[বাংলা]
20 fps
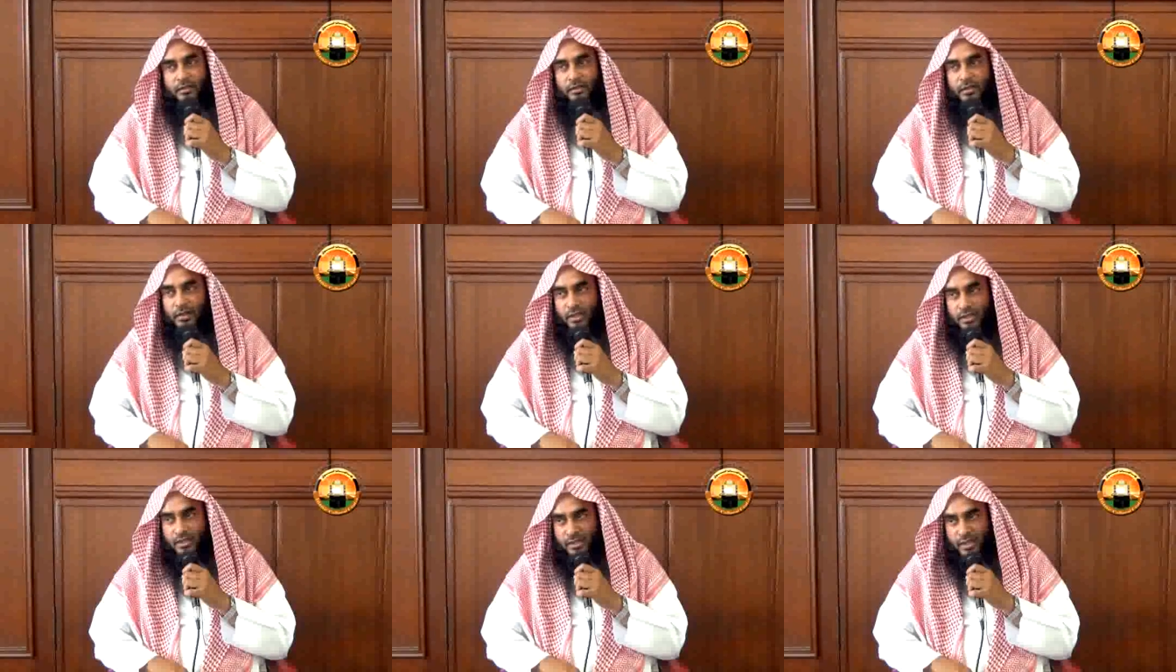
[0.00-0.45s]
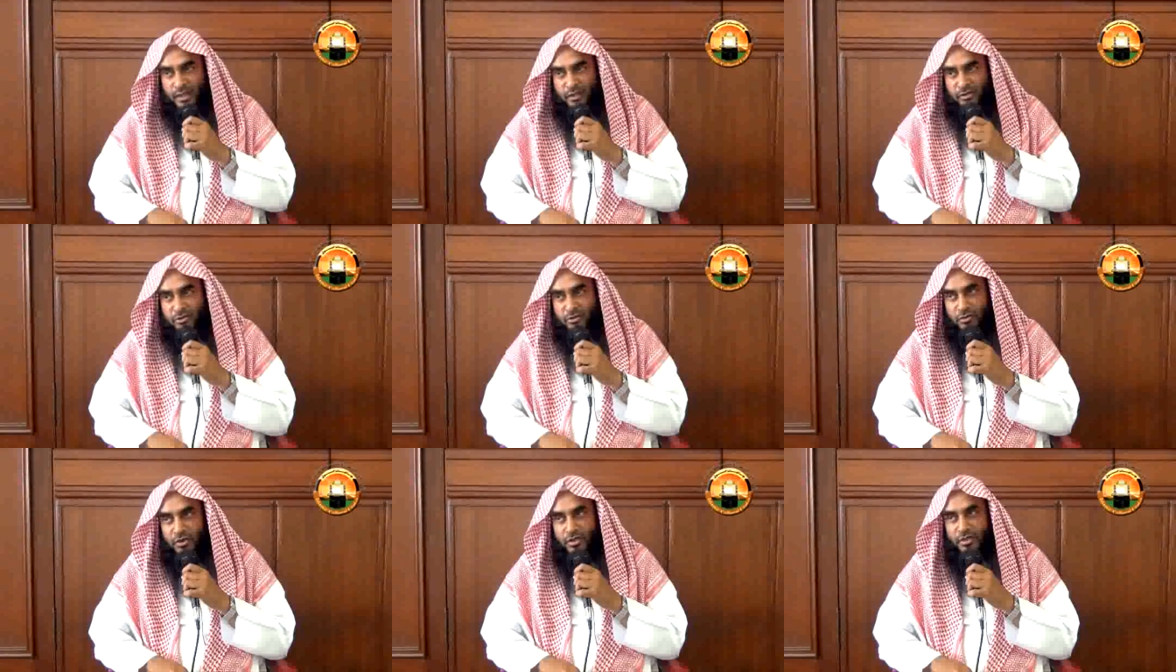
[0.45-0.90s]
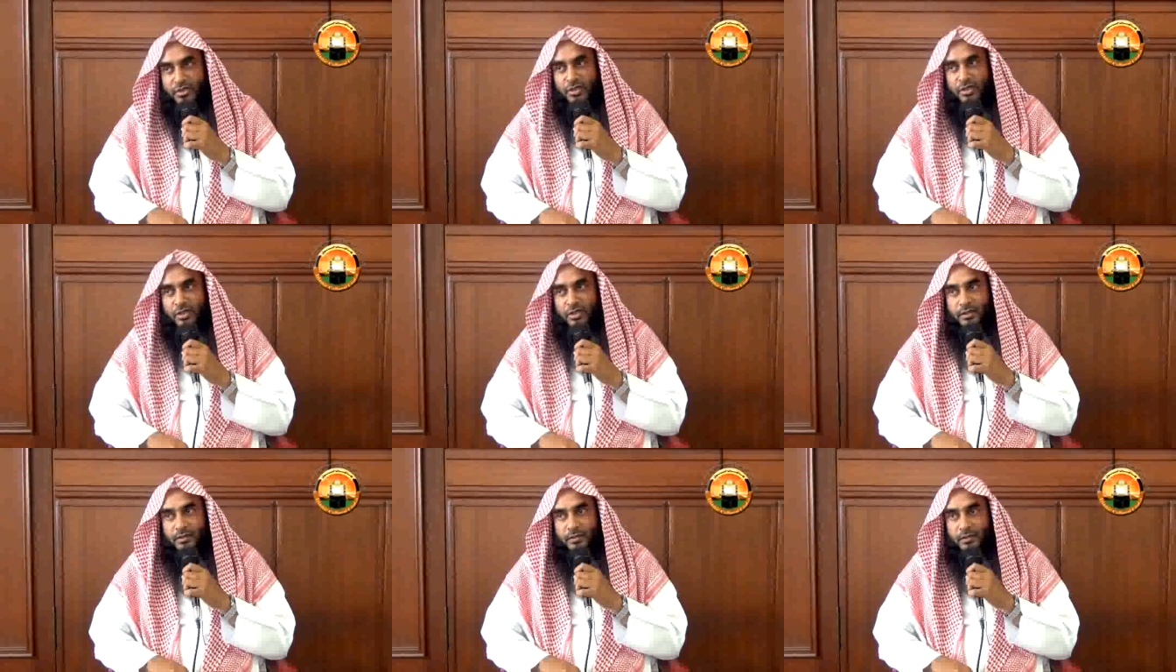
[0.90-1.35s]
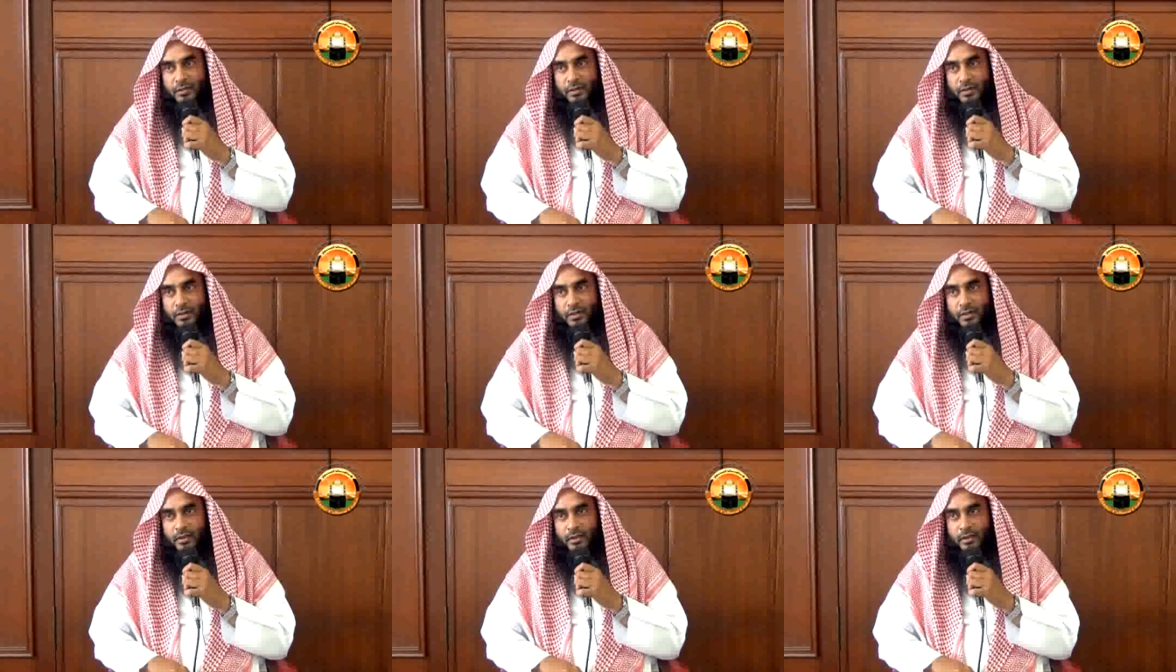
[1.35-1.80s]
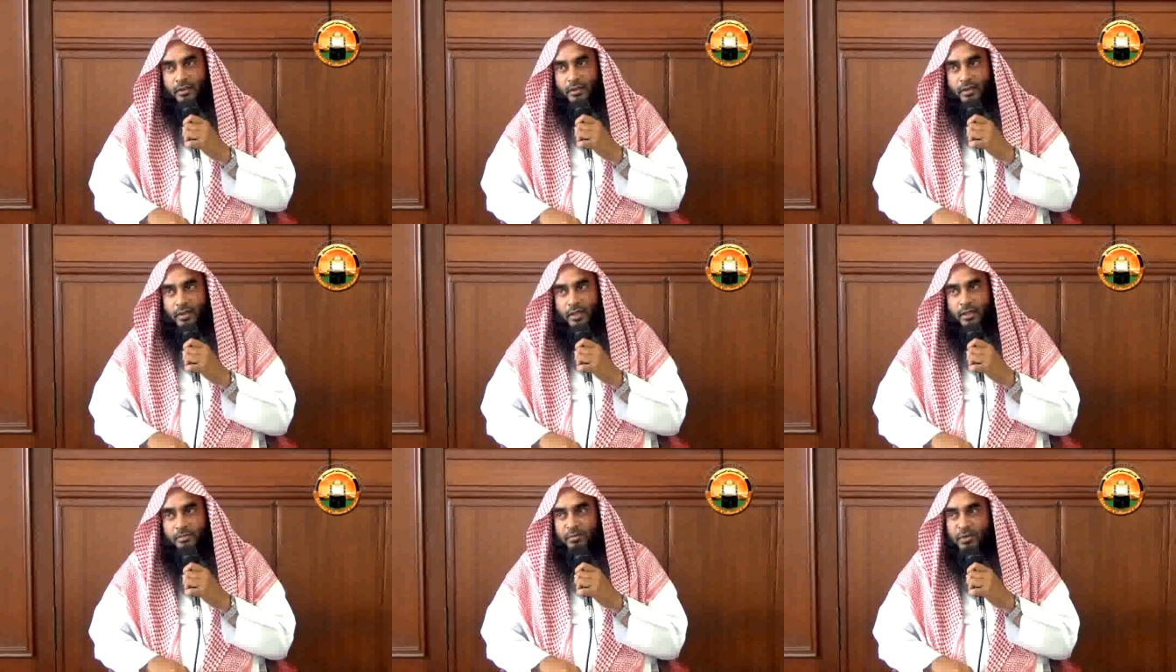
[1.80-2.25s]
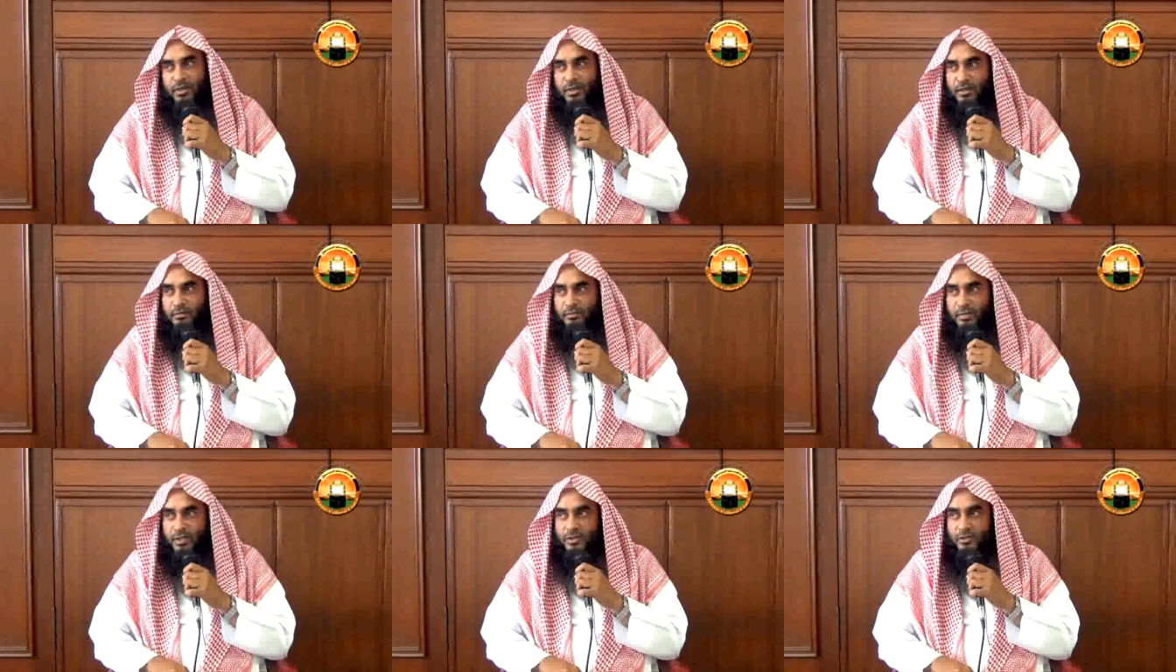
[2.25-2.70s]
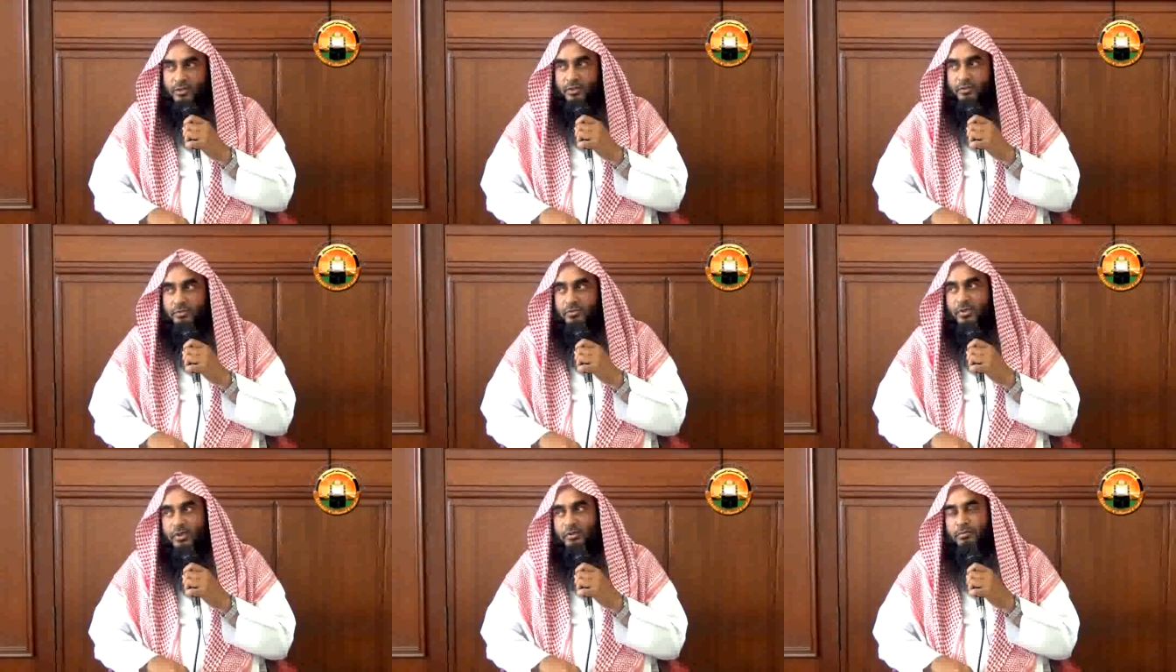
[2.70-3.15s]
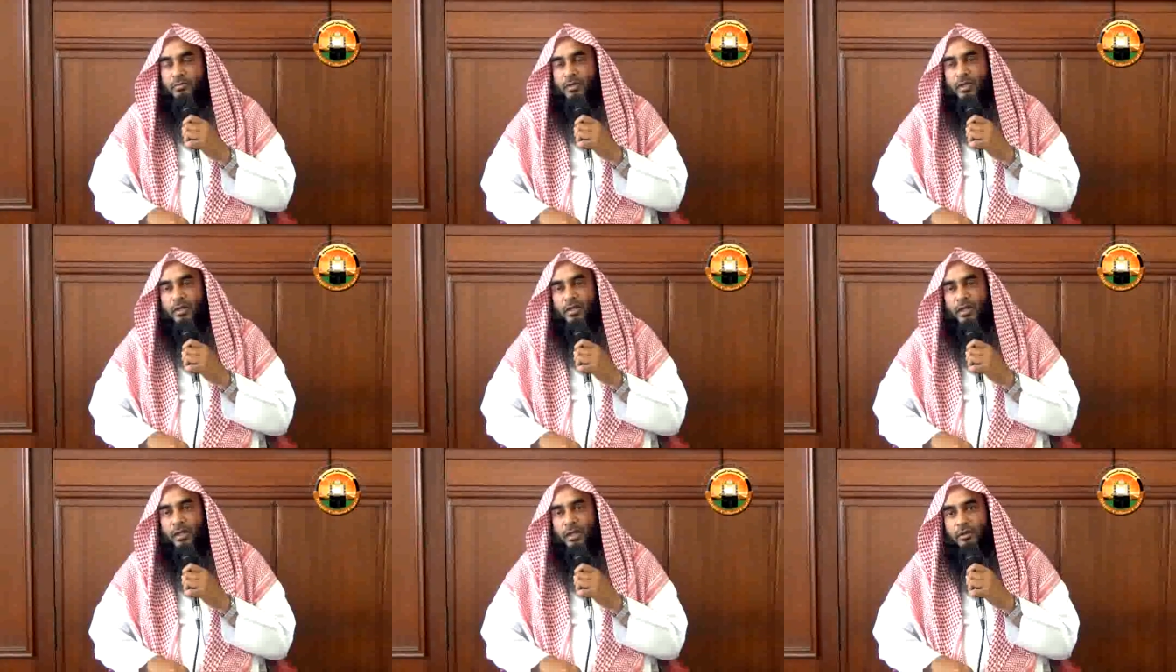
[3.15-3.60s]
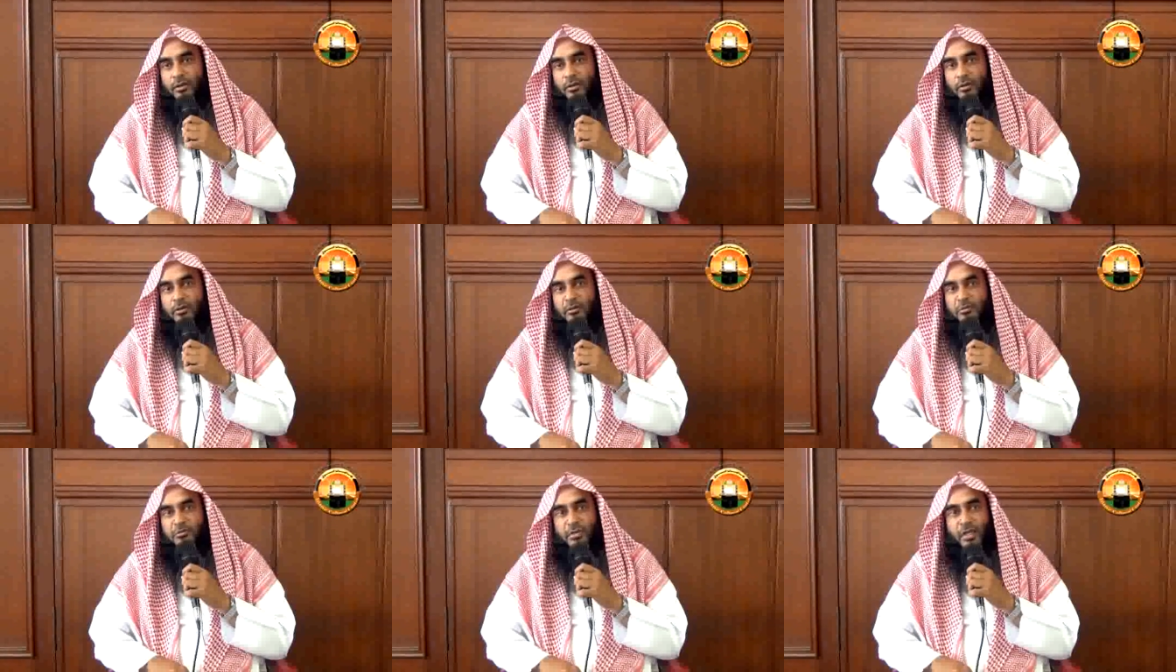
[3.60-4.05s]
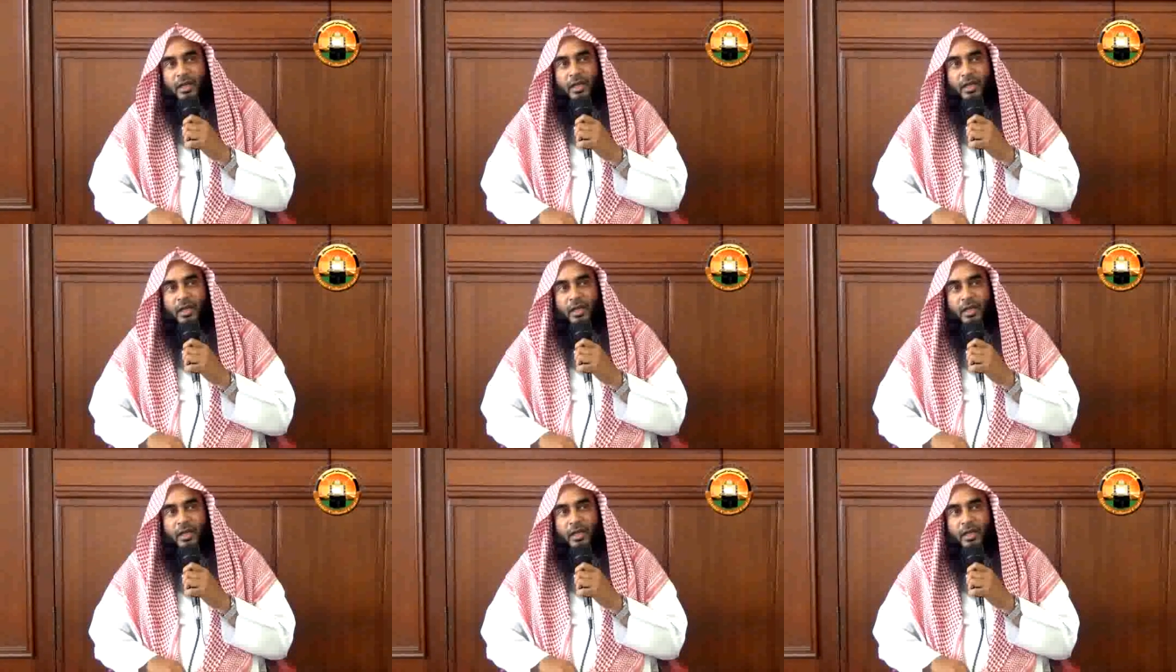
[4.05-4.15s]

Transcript: দৃষ্টান্ত রয়েছে আপনাদের বাস্তব জীবনে এইরকম